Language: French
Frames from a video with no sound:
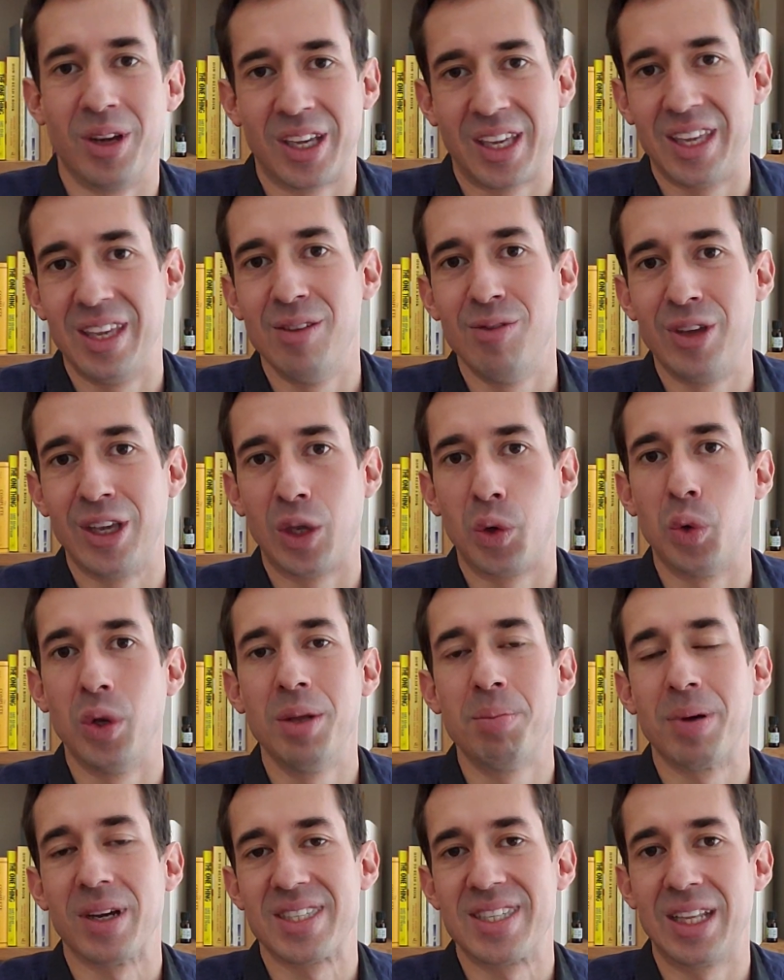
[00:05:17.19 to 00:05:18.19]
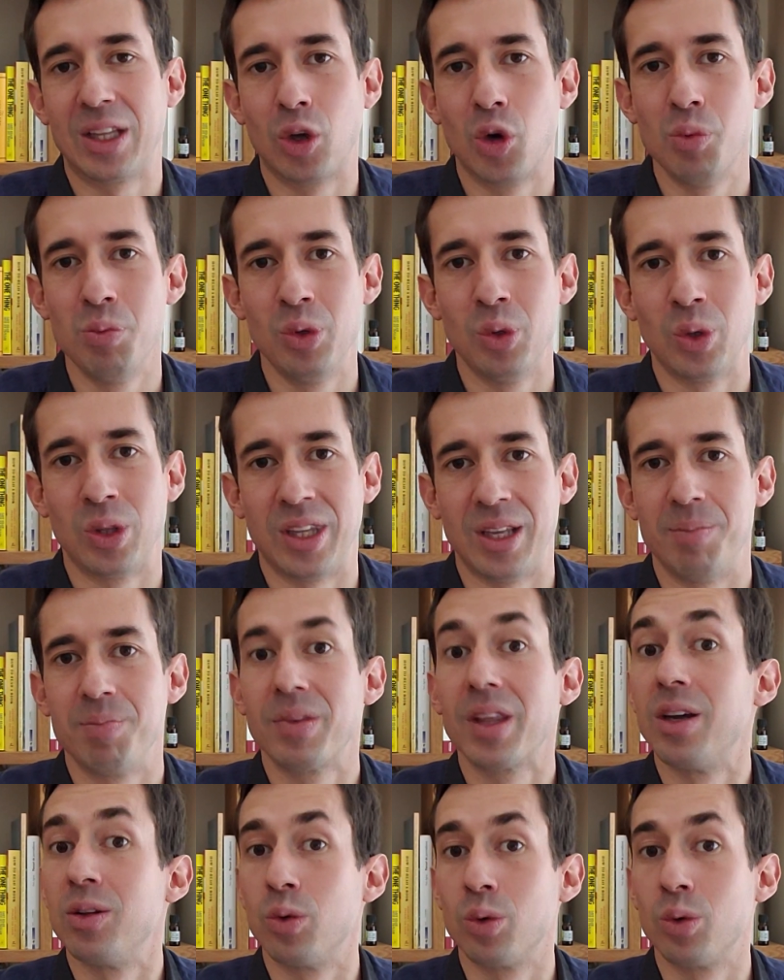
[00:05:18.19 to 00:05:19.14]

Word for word: qui est véhiculée par cette communauté.